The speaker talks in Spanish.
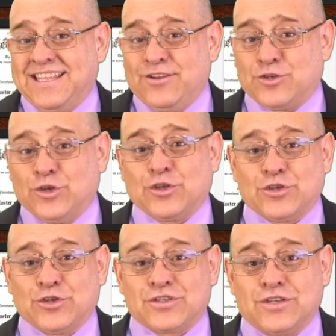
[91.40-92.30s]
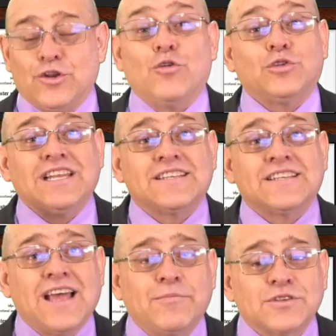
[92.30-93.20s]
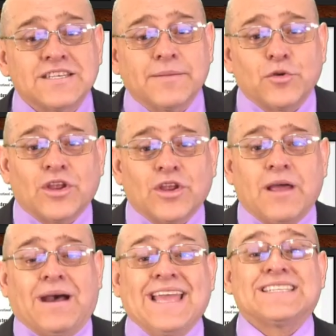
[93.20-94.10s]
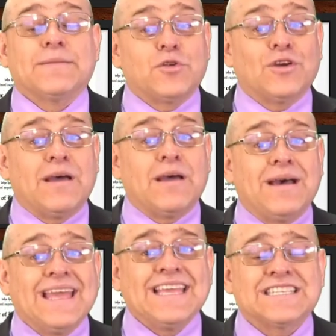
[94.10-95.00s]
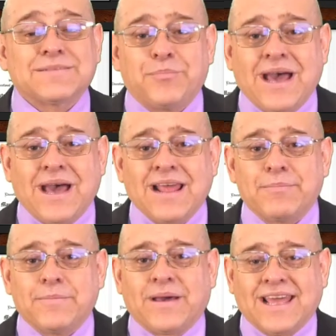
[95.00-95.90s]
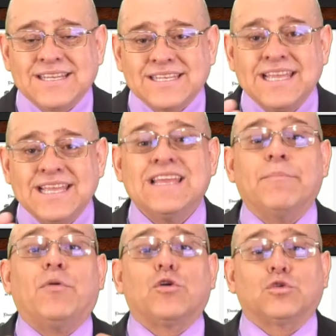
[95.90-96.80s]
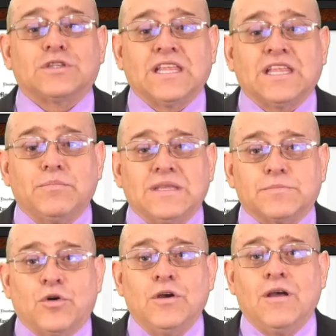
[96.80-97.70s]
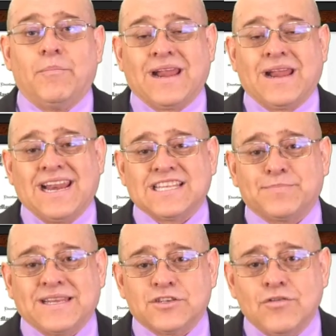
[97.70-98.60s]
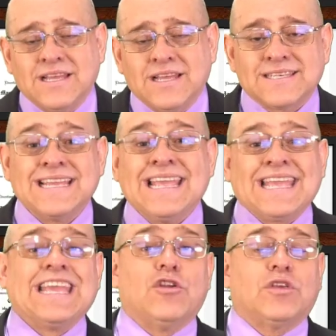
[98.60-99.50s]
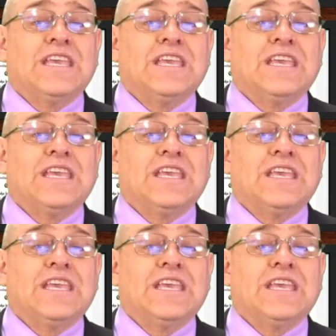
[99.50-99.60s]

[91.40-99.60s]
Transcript: nosotros no utilizamos este programa. Este programa es para prepararse por usted mismo, para las personas que no